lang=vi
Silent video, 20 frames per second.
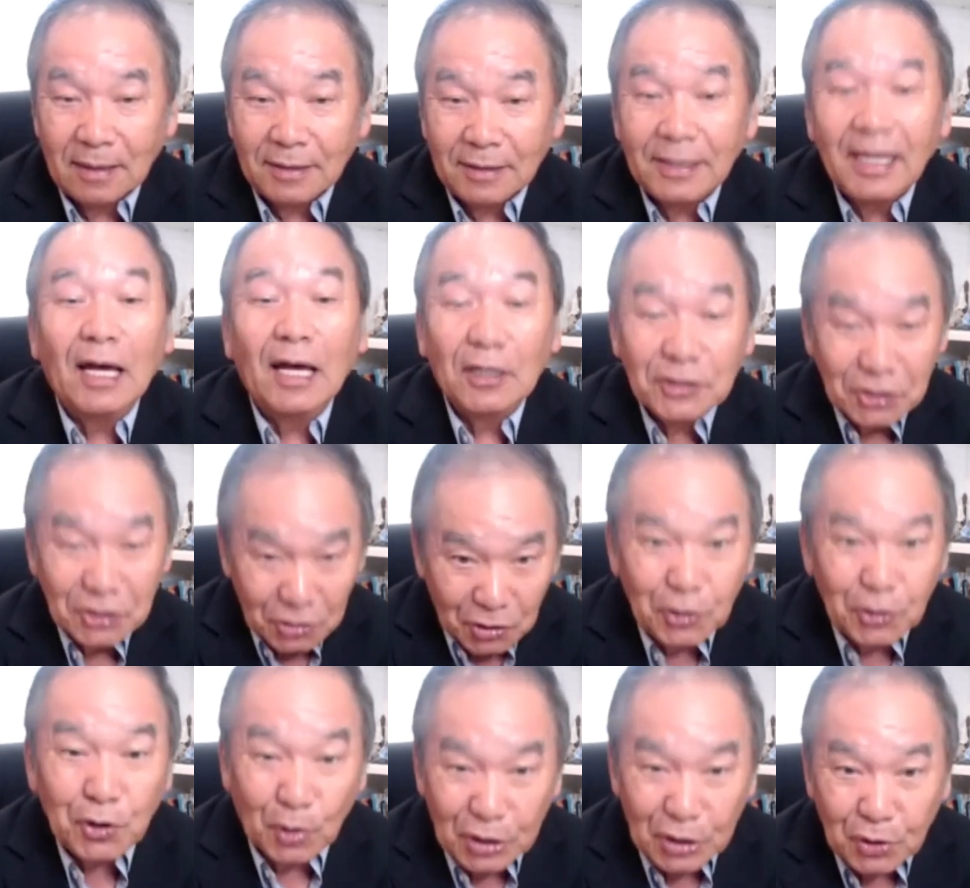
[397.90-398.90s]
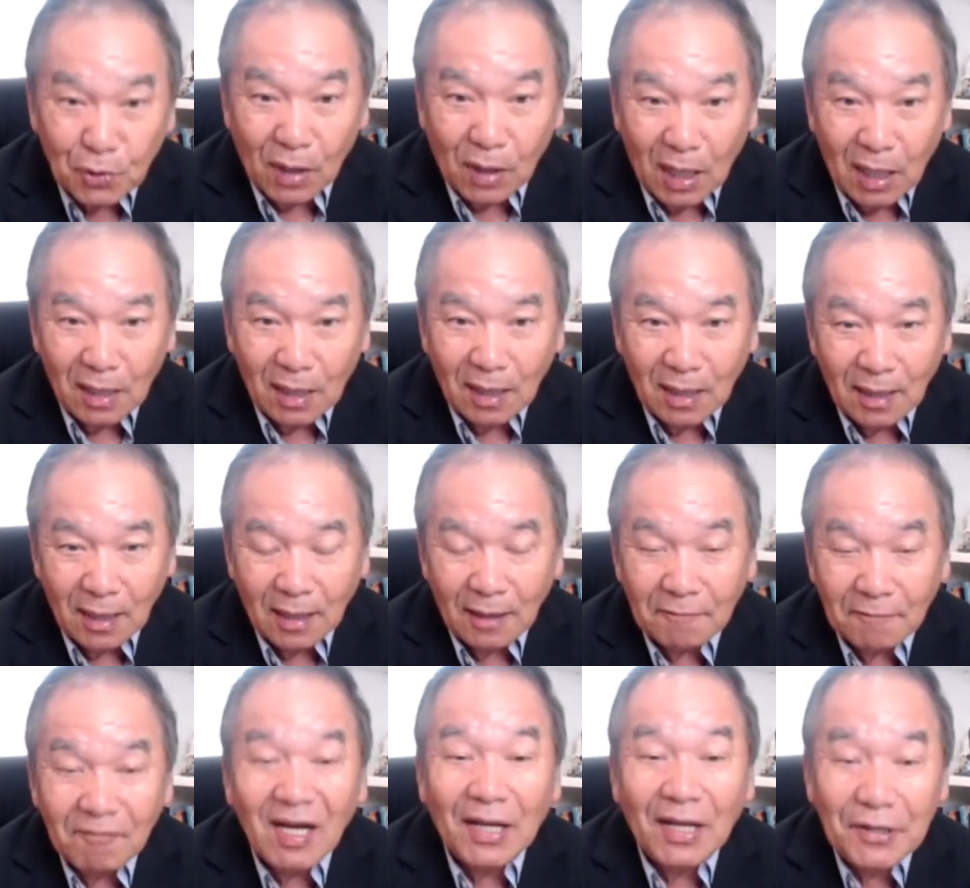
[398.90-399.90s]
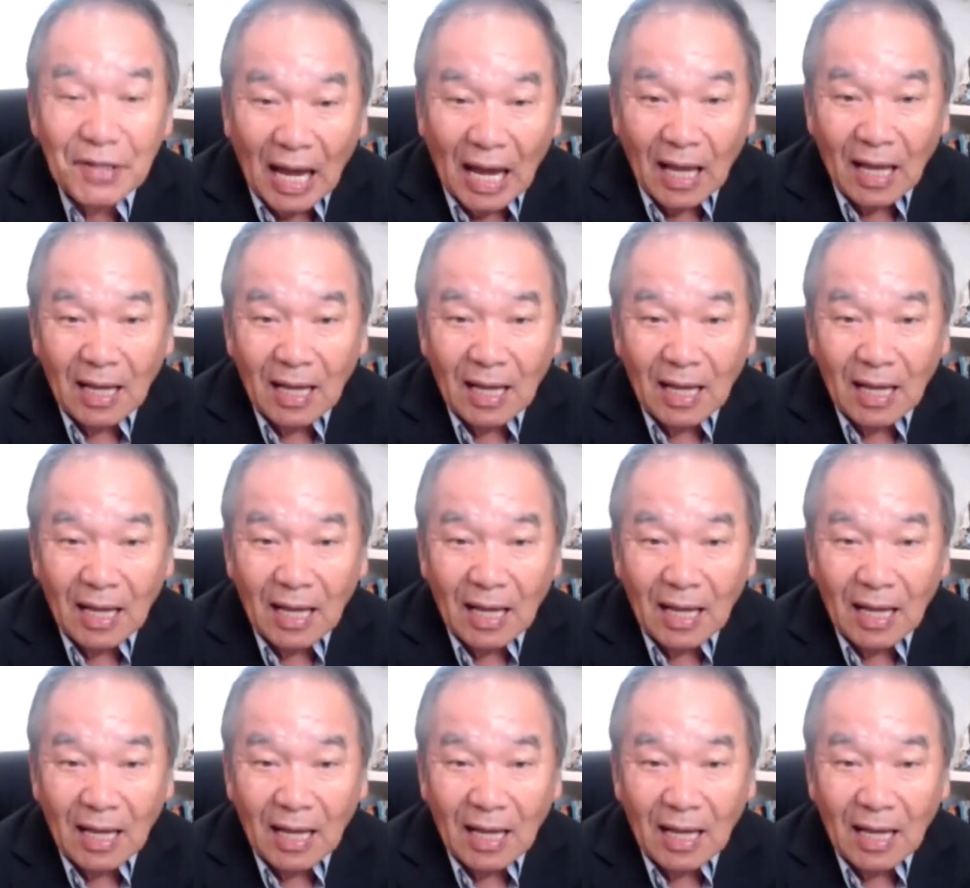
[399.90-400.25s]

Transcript: yes nếu chùa chùa vì lý do